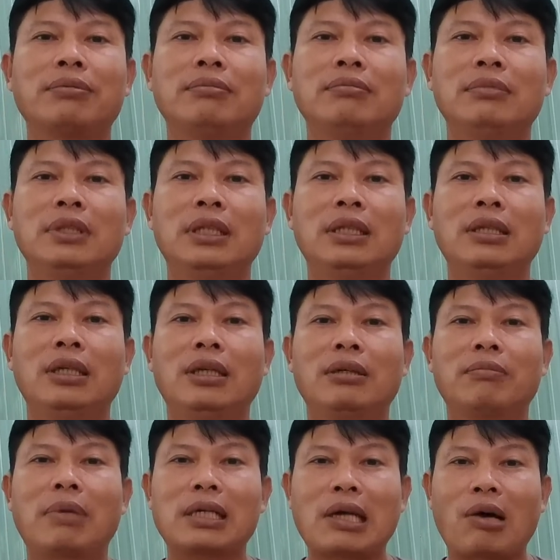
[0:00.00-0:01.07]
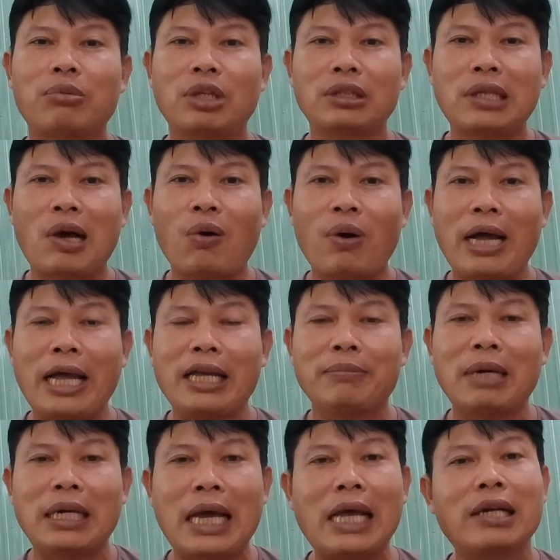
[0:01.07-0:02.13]
Bắt đầu nó cho ai mà để không.
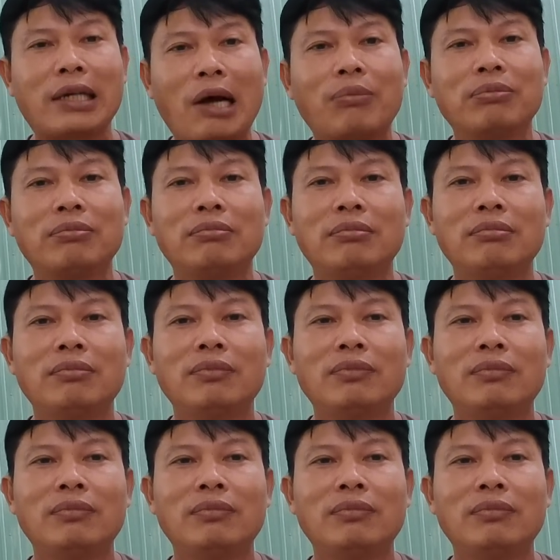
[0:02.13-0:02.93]
Quý